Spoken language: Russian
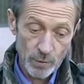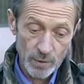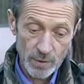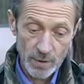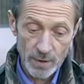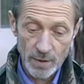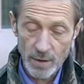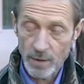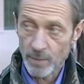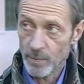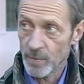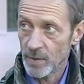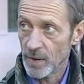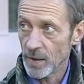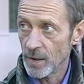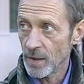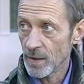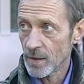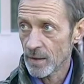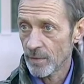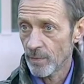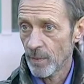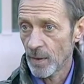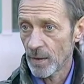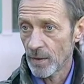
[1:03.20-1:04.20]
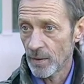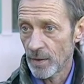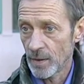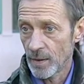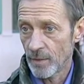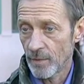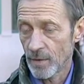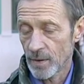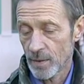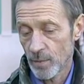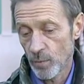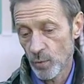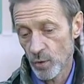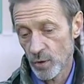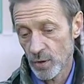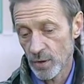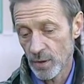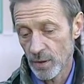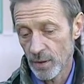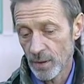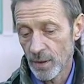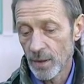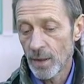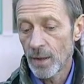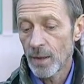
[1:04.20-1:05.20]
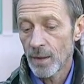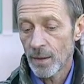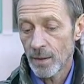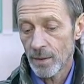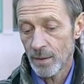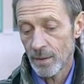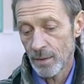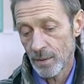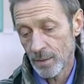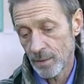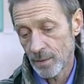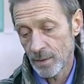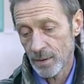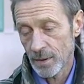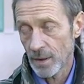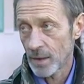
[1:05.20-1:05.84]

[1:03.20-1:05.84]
Вот этот тенец вполне возможно э,